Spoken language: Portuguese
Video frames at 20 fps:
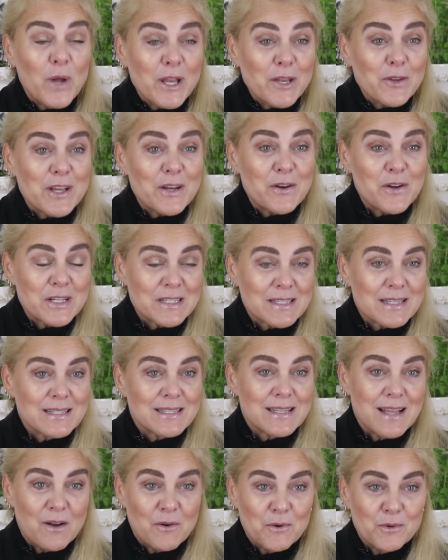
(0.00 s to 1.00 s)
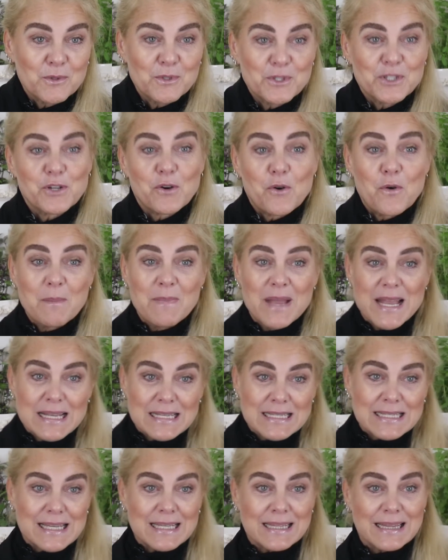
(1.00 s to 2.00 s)
Quando a nossa saúde
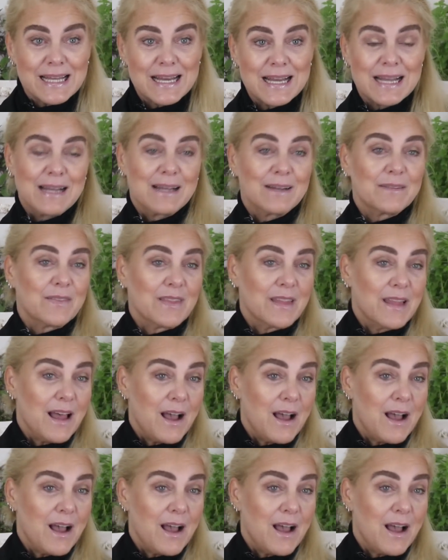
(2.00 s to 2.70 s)
começa a dar